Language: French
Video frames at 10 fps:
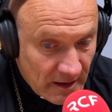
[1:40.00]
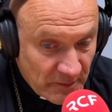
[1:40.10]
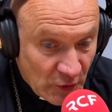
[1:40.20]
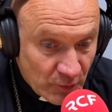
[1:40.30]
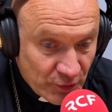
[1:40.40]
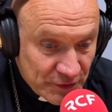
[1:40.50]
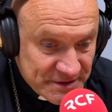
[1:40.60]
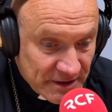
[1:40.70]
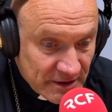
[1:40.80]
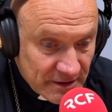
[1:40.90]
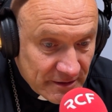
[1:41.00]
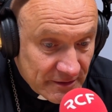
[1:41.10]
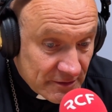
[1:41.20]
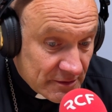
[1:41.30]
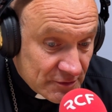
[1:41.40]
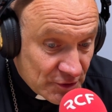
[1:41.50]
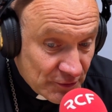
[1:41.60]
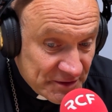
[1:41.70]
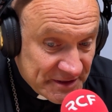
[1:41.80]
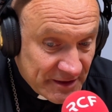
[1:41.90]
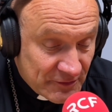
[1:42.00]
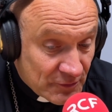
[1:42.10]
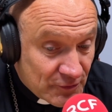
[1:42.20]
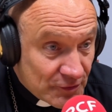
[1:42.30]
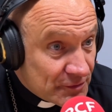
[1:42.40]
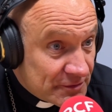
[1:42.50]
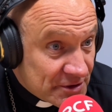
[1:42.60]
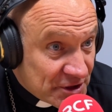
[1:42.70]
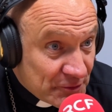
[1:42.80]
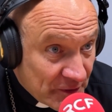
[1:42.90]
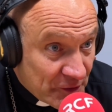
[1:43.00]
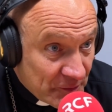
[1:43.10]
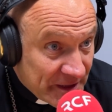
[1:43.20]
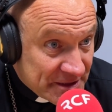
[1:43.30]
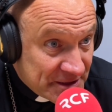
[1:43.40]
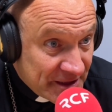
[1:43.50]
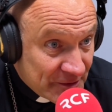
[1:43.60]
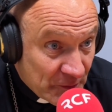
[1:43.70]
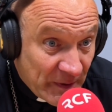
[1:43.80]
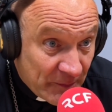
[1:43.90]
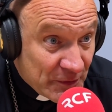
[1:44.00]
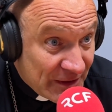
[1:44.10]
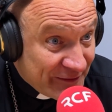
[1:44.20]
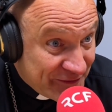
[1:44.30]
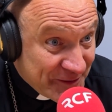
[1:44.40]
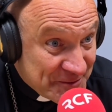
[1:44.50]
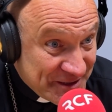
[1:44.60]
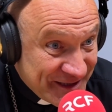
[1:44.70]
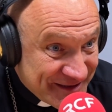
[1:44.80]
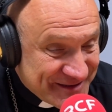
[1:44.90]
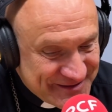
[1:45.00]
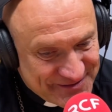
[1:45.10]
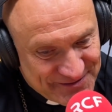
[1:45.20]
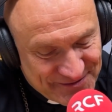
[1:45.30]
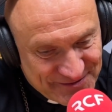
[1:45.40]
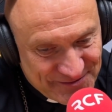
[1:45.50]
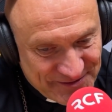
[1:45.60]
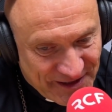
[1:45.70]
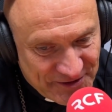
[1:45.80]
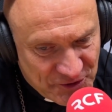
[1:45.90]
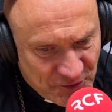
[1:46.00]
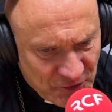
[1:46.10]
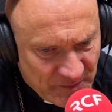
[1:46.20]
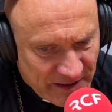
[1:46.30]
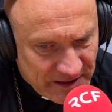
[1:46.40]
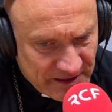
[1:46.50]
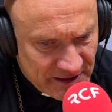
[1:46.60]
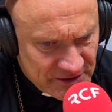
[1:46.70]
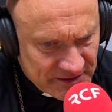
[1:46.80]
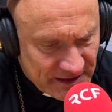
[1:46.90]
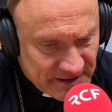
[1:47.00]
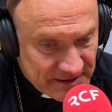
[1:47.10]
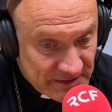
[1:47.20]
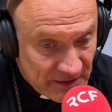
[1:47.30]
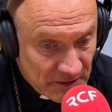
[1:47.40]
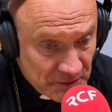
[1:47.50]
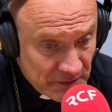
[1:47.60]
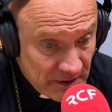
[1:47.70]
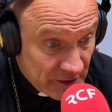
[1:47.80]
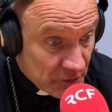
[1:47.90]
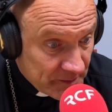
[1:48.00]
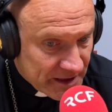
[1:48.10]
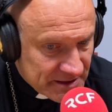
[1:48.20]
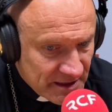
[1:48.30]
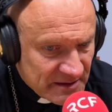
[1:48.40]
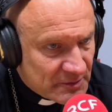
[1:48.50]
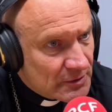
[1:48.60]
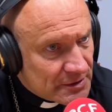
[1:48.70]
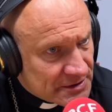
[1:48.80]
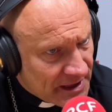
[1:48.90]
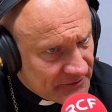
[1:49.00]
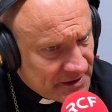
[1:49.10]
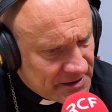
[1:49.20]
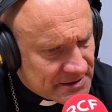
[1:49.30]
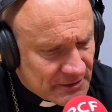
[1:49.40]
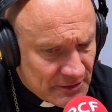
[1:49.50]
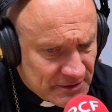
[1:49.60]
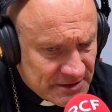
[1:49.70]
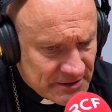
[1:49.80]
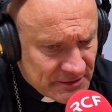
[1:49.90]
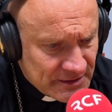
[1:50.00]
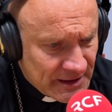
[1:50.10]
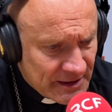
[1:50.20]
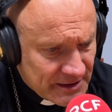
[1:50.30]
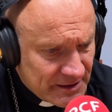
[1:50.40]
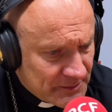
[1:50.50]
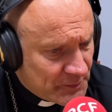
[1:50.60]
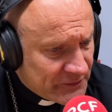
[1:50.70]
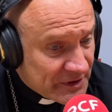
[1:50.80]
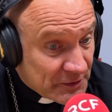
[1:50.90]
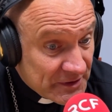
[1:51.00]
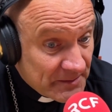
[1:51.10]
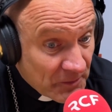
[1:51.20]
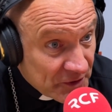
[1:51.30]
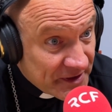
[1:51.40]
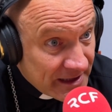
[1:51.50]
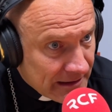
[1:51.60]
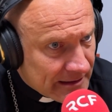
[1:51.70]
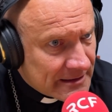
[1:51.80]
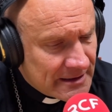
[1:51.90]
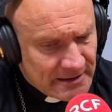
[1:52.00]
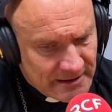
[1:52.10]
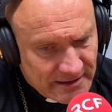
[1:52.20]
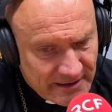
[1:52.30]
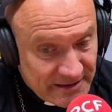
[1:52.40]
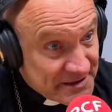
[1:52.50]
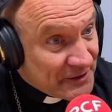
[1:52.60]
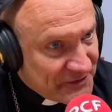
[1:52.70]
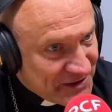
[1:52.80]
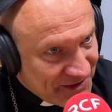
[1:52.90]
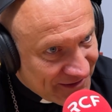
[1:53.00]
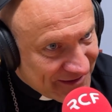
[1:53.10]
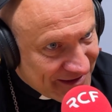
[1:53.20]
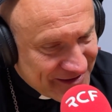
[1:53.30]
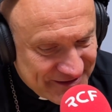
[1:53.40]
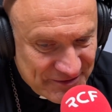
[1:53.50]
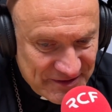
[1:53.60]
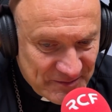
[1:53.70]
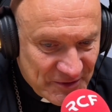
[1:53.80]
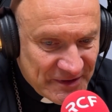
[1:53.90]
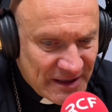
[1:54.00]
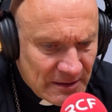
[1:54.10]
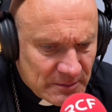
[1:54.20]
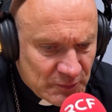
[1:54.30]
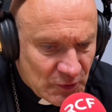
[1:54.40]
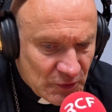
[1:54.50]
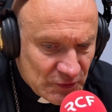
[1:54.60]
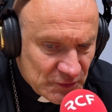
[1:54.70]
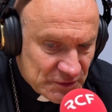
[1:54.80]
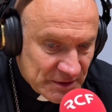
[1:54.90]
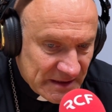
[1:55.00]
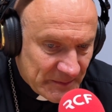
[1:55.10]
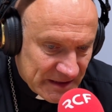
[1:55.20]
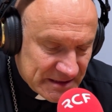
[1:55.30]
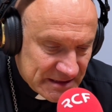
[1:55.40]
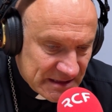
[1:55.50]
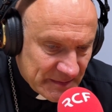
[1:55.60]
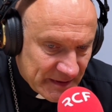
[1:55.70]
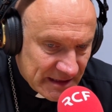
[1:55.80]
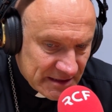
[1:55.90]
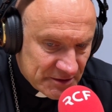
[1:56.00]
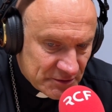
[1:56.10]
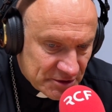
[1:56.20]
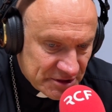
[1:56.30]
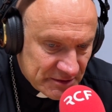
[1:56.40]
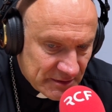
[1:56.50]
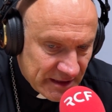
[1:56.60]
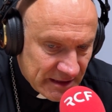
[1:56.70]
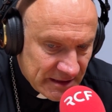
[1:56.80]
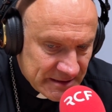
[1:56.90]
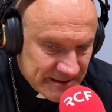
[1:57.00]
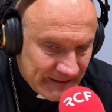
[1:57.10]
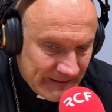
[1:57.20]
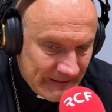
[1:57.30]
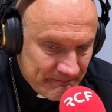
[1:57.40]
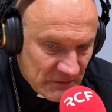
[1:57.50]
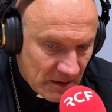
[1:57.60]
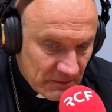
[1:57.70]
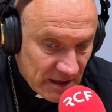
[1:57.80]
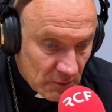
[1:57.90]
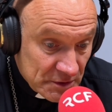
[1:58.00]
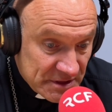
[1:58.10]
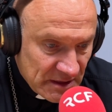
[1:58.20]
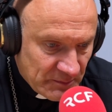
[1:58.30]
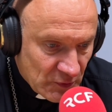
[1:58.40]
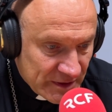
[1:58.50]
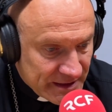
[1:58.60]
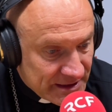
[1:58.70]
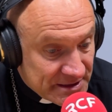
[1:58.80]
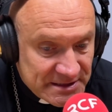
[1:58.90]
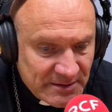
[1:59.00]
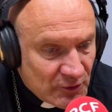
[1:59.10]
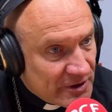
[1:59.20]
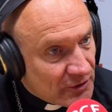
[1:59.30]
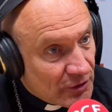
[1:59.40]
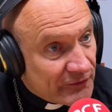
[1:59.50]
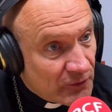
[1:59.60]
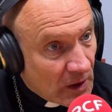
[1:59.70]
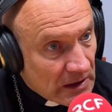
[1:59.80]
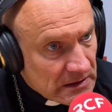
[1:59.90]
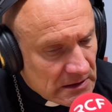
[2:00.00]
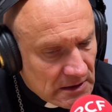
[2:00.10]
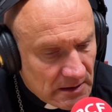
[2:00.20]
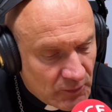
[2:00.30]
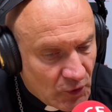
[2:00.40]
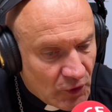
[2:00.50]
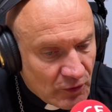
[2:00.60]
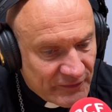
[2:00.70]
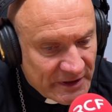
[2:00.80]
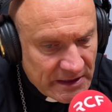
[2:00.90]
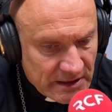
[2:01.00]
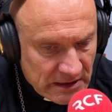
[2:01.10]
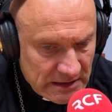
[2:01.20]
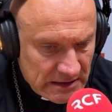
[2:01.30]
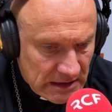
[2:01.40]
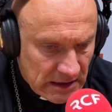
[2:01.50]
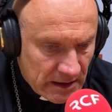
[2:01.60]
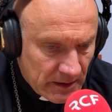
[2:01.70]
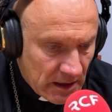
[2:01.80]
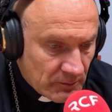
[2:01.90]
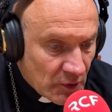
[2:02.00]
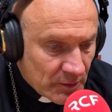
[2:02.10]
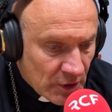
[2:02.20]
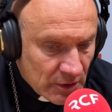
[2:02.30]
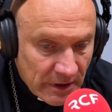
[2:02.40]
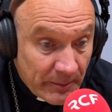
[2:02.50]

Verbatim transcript: eh le but, c'est, euh, je le disais, donc euh, déjà de les remercier. Le pape l'a fait aussi, hein, euh, le dernier jour du pèlerinage, en s'adressant à eux, les remercier pour leur service, en leur disant qu'ils peuvent être des modèles et les invitant à être des modèles pour tous ceux qui participent à la liturgie de l'Église, mais aussi pour les, stimuler dans leur foi, pour leur offrir un moment, un